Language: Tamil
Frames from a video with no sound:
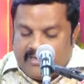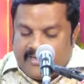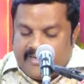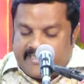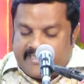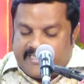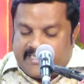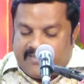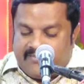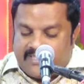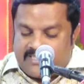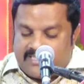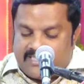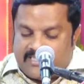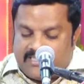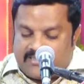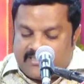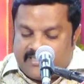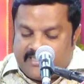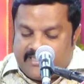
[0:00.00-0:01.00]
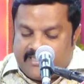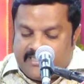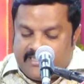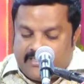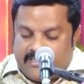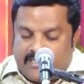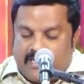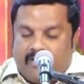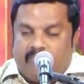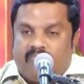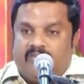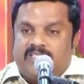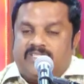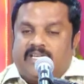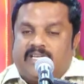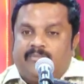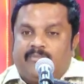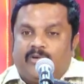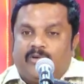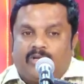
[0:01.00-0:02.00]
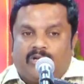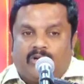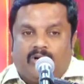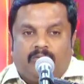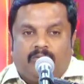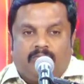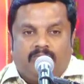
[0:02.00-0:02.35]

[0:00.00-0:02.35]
எட்டாம் வசனத்தை நாம் வாசிக்க போகிறோம்